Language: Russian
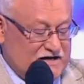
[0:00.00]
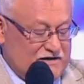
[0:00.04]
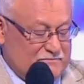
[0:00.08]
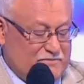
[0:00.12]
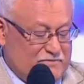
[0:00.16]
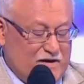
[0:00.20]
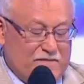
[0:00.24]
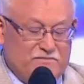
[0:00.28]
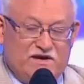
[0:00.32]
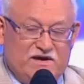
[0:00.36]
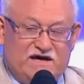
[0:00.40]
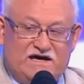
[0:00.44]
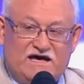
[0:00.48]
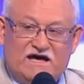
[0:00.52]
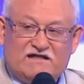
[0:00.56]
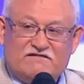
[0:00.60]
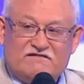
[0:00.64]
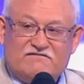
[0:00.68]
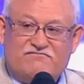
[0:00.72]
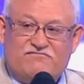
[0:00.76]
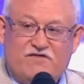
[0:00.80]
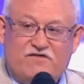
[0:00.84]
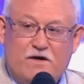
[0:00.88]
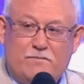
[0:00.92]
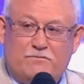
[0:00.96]
Попекян
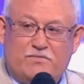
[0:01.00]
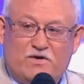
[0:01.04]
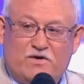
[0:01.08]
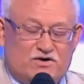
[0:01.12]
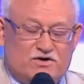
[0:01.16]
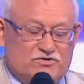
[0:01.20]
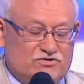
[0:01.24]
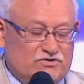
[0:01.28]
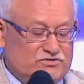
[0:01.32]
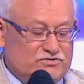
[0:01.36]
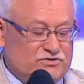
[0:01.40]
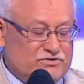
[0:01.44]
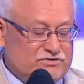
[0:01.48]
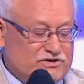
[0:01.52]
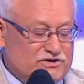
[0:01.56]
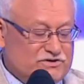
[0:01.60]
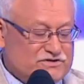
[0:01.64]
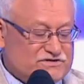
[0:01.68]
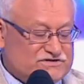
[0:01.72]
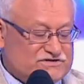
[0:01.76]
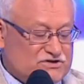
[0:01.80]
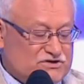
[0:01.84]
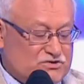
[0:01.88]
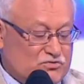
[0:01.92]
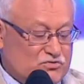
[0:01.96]
выпрыгнул у нее
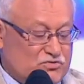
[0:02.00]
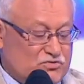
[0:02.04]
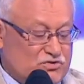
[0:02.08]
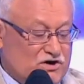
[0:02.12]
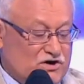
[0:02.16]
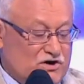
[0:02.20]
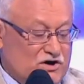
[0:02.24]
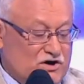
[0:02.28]
из рук.